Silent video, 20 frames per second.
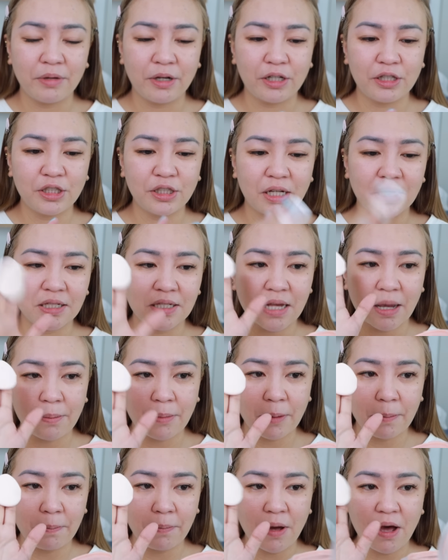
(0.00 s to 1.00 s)
Meron siyang
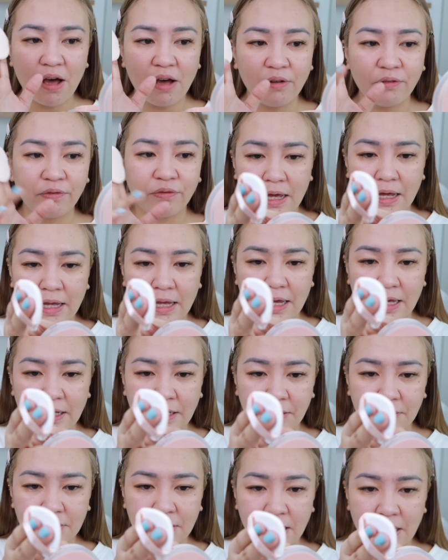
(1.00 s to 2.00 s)
kasamang puff. Ayan,
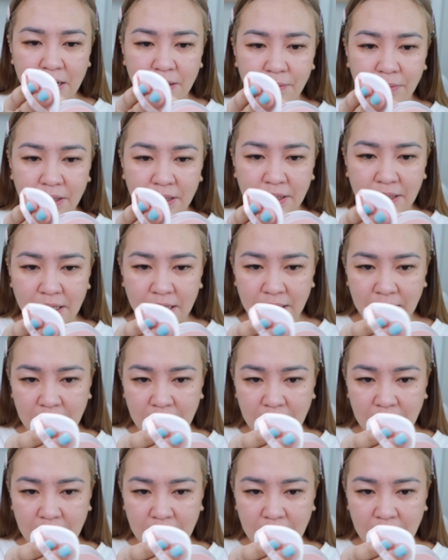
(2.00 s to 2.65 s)
yung salamin niya.